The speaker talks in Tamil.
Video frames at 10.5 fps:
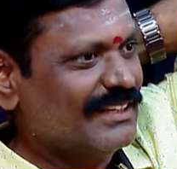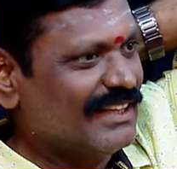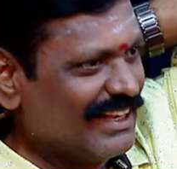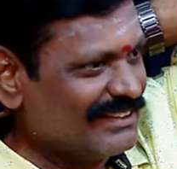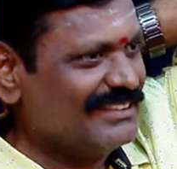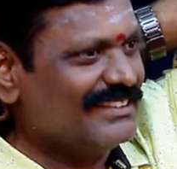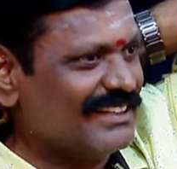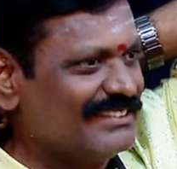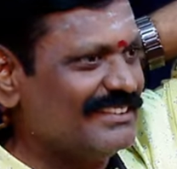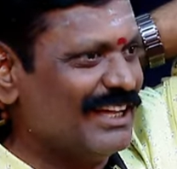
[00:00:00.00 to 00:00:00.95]
டாக்டர்
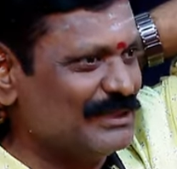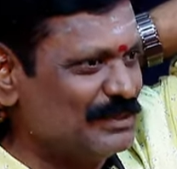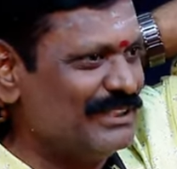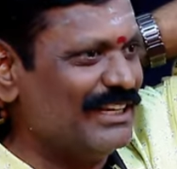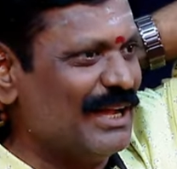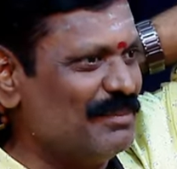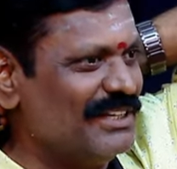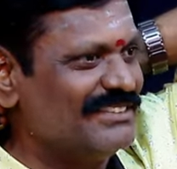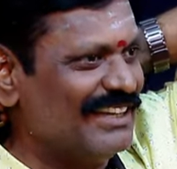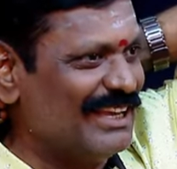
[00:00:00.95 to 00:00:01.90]
நர்ஸு ஆஸ்பத்திரி
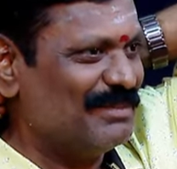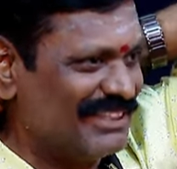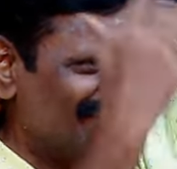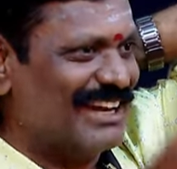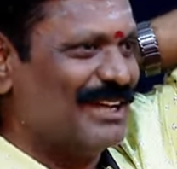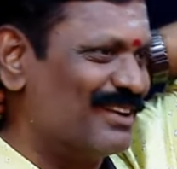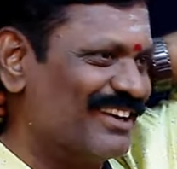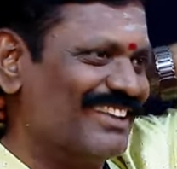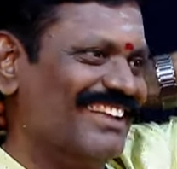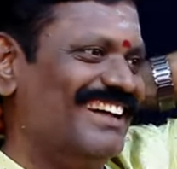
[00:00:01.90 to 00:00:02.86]
ஆம்புலன்ஸ் எல்லாமே தானாக
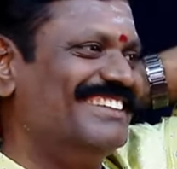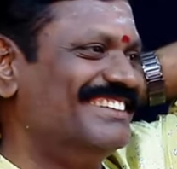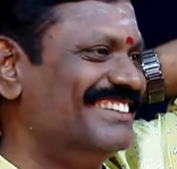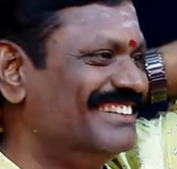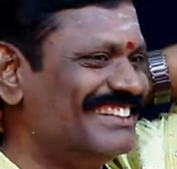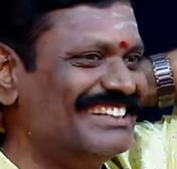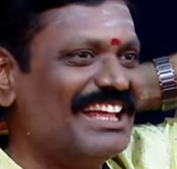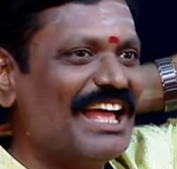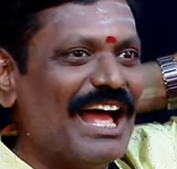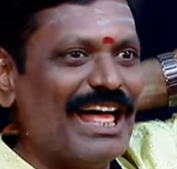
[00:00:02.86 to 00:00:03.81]
வர்றது தான்
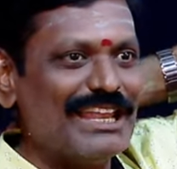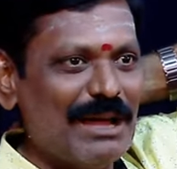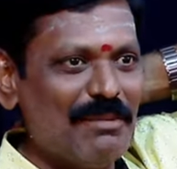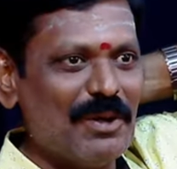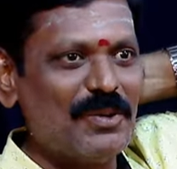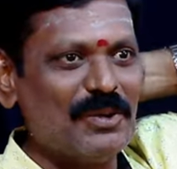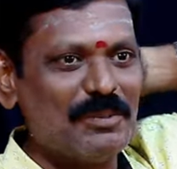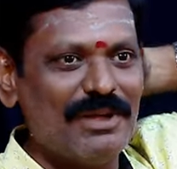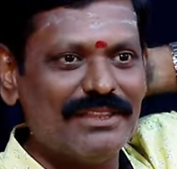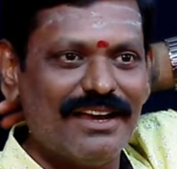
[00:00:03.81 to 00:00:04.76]
அது நாமளாக கொண்டு
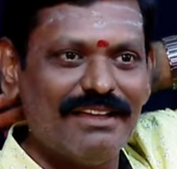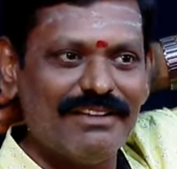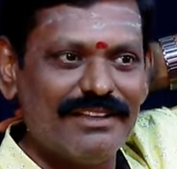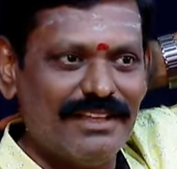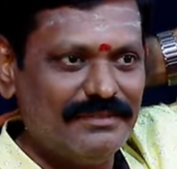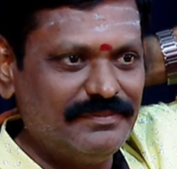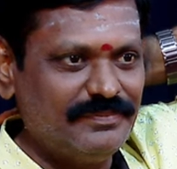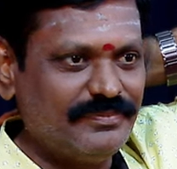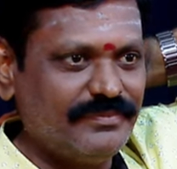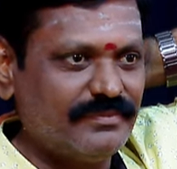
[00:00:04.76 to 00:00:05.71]
வரோமா தானாக வருதா
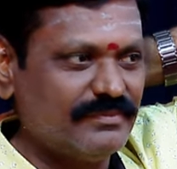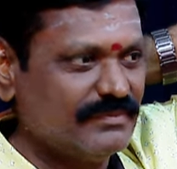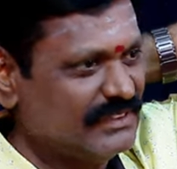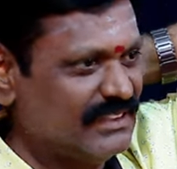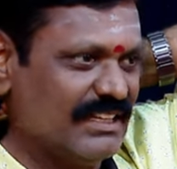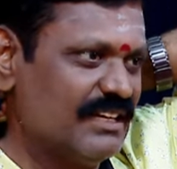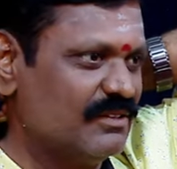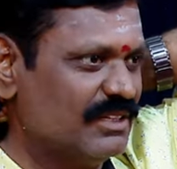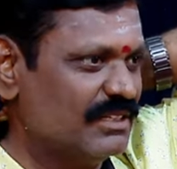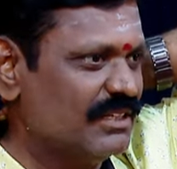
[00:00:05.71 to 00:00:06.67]

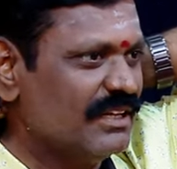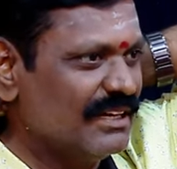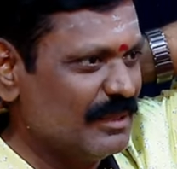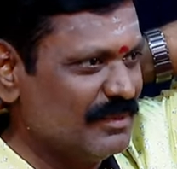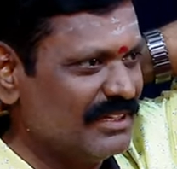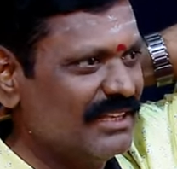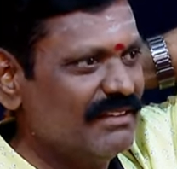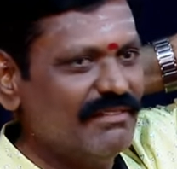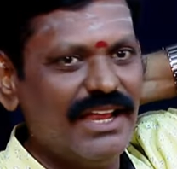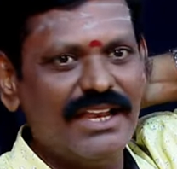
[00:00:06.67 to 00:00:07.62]
தானாக வருது நமக்கு
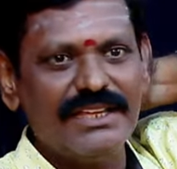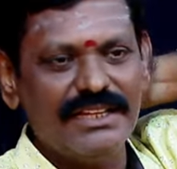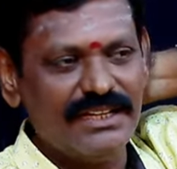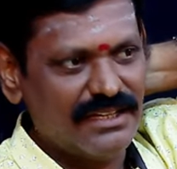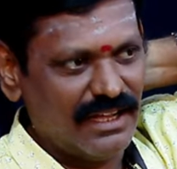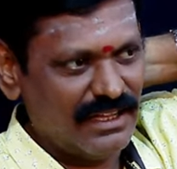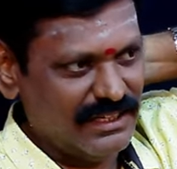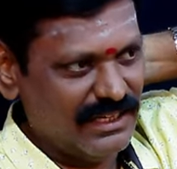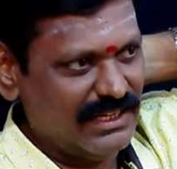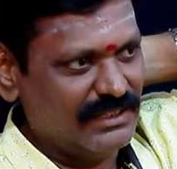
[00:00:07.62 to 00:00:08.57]
அதில் வேலை இருக்கா
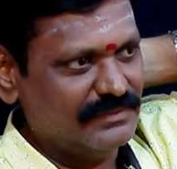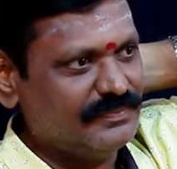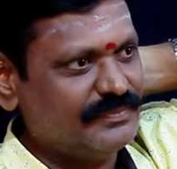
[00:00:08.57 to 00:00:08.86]
இல்லையா